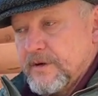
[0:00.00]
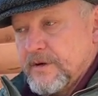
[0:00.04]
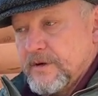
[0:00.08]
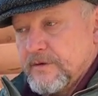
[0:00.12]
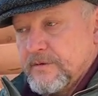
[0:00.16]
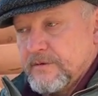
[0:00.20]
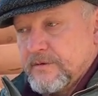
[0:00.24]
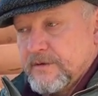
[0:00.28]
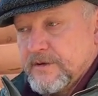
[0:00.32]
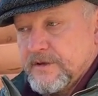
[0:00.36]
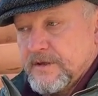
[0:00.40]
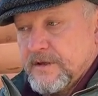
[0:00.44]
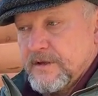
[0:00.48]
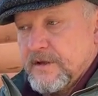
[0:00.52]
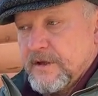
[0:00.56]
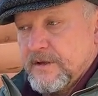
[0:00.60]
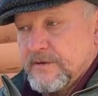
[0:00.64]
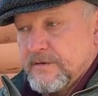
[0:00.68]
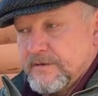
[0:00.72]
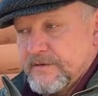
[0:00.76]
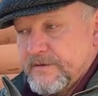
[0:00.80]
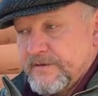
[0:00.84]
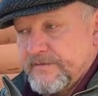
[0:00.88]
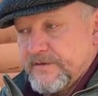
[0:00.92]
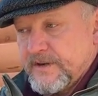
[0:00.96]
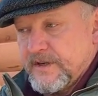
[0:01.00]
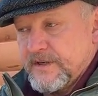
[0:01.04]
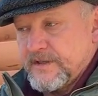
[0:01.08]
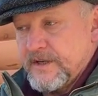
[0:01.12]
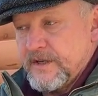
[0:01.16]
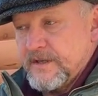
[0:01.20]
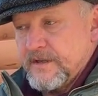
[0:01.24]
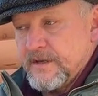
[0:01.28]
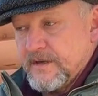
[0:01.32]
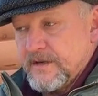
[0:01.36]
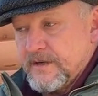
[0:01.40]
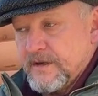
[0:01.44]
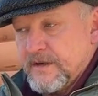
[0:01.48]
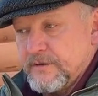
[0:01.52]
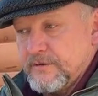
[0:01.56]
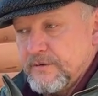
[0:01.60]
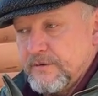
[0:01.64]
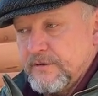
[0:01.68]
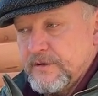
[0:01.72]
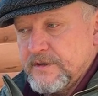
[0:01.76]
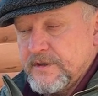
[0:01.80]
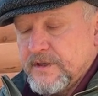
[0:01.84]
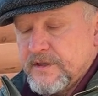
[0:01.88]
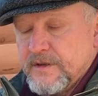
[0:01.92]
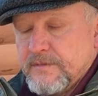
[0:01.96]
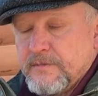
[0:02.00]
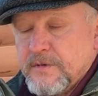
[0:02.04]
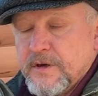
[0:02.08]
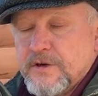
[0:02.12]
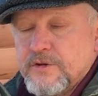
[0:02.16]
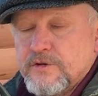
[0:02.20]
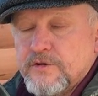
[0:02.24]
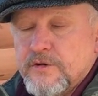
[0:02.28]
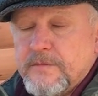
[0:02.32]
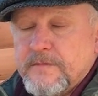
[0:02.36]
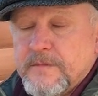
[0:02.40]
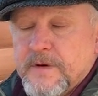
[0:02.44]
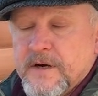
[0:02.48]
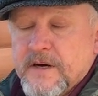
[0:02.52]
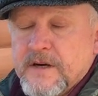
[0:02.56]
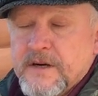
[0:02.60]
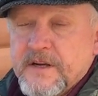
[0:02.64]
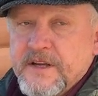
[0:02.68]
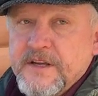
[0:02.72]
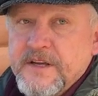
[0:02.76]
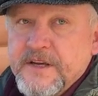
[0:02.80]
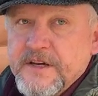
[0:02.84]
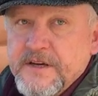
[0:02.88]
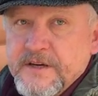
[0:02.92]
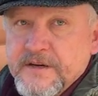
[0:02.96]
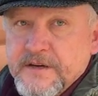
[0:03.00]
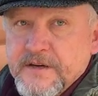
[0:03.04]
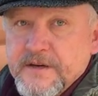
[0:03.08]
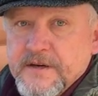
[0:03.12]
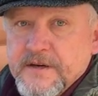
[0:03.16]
которые закладываются в казан, готовятся на большом огне.